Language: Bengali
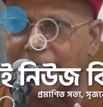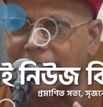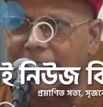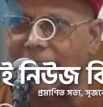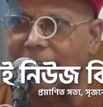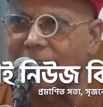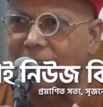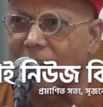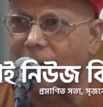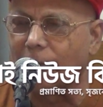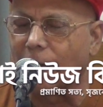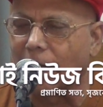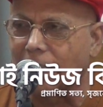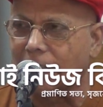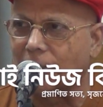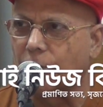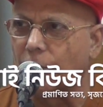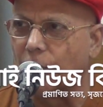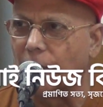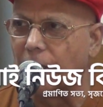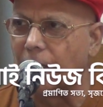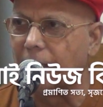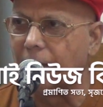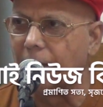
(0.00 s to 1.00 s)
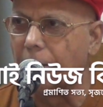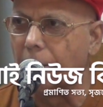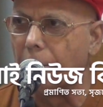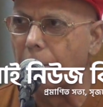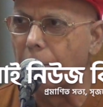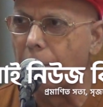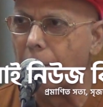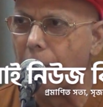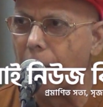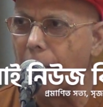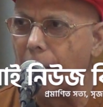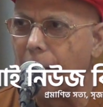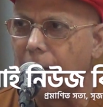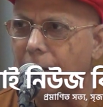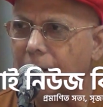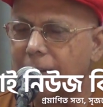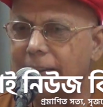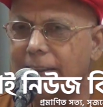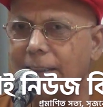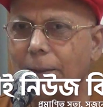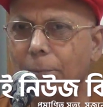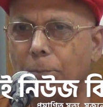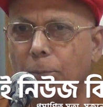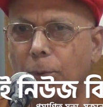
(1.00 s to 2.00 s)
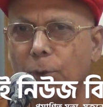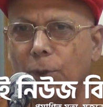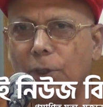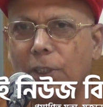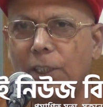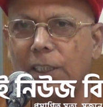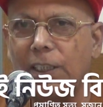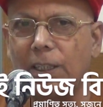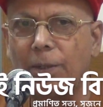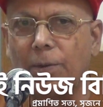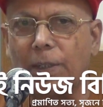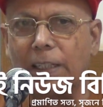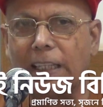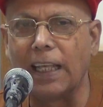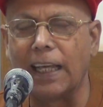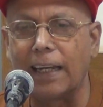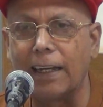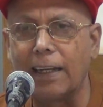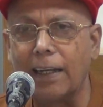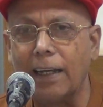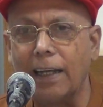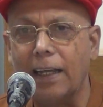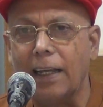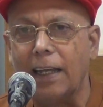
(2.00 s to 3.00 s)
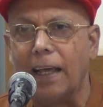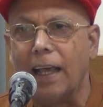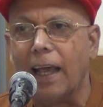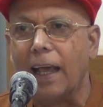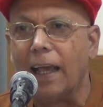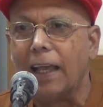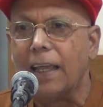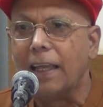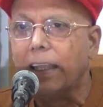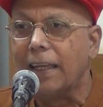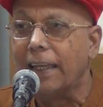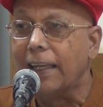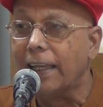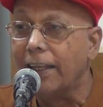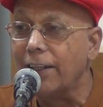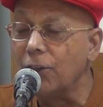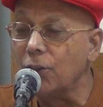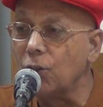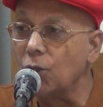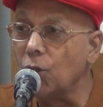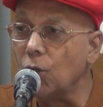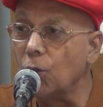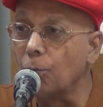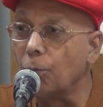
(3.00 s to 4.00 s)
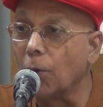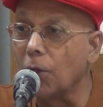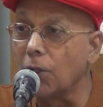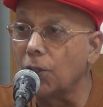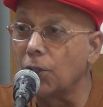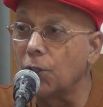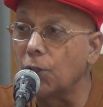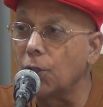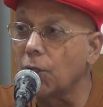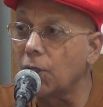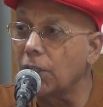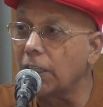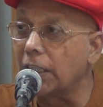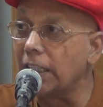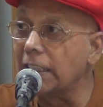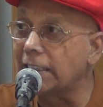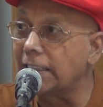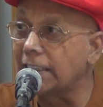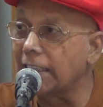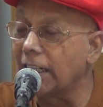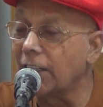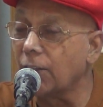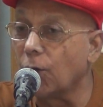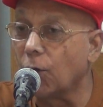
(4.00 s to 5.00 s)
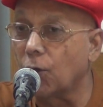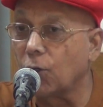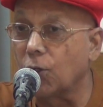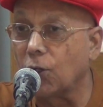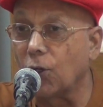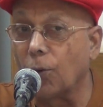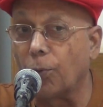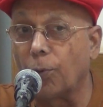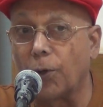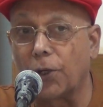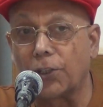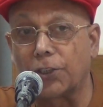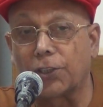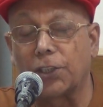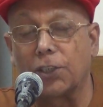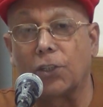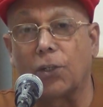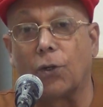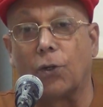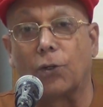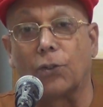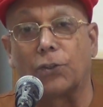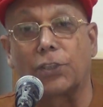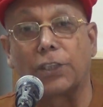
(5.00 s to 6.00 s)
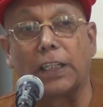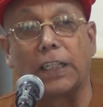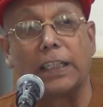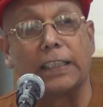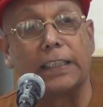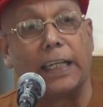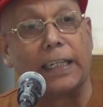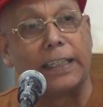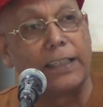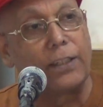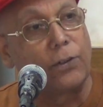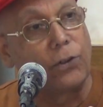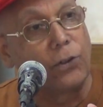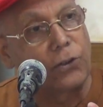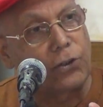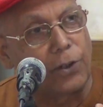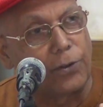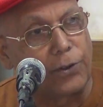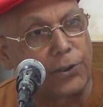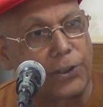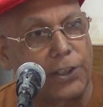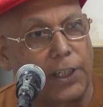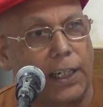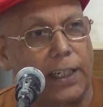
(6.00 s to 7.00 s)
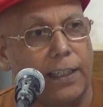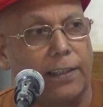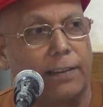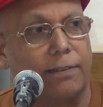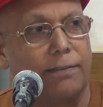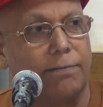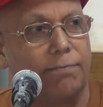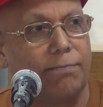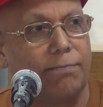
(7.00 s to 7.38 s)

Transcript: দেশে আমরা বাস করি যে বুদ্ধিজীবীদের হিন্দু বৌদ্ধ খ্রিস্টান ঐক্য পরিষদের অনুষ্ঠানে যাইতে কোনো সমস্যা নাই